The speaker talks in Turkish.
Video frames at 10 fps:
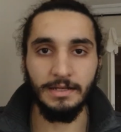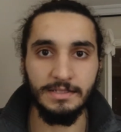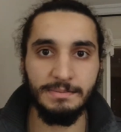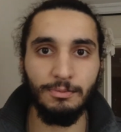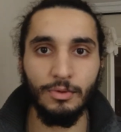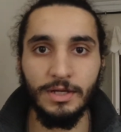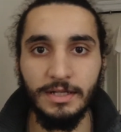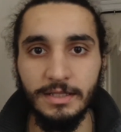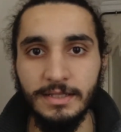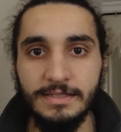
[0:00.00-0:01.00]
yani spor
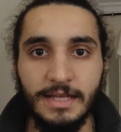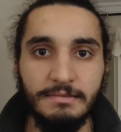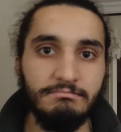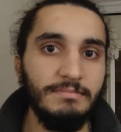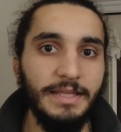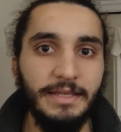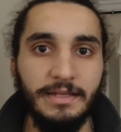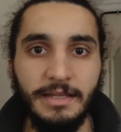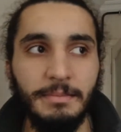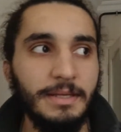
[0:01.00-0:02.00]
kanalı desen değil,
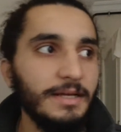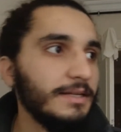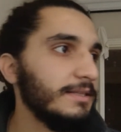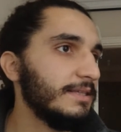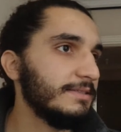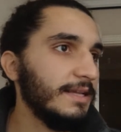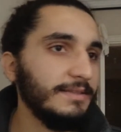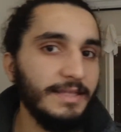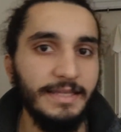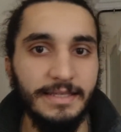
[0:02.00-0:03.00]
yemek kanalı
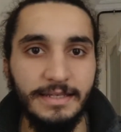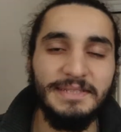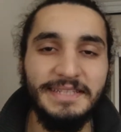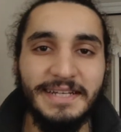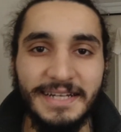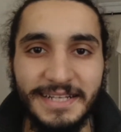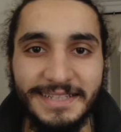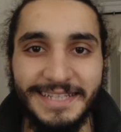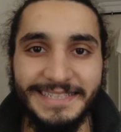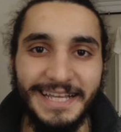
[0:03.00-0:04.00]
desen değil, bilgi
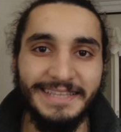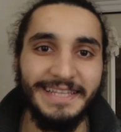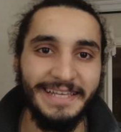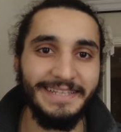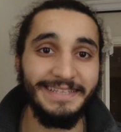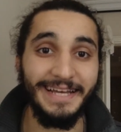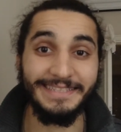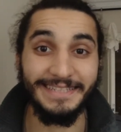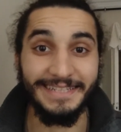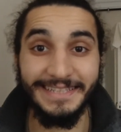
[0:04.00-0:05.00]
kanalı desen değil,
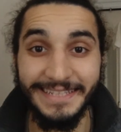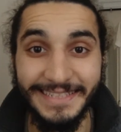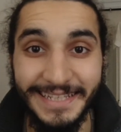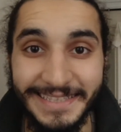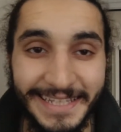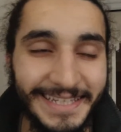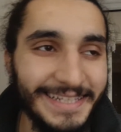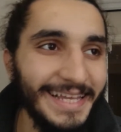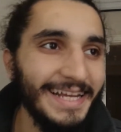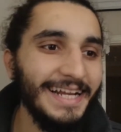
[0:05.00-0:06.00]
ders kanalı desen
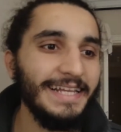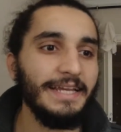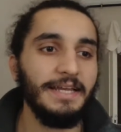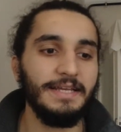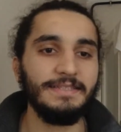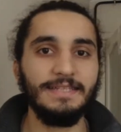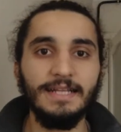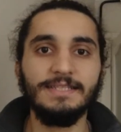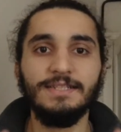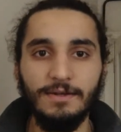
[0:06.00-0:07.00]
değil. Yani hani
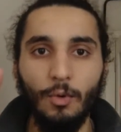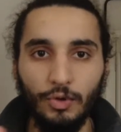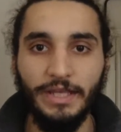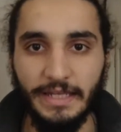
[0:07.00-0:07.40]
sadece o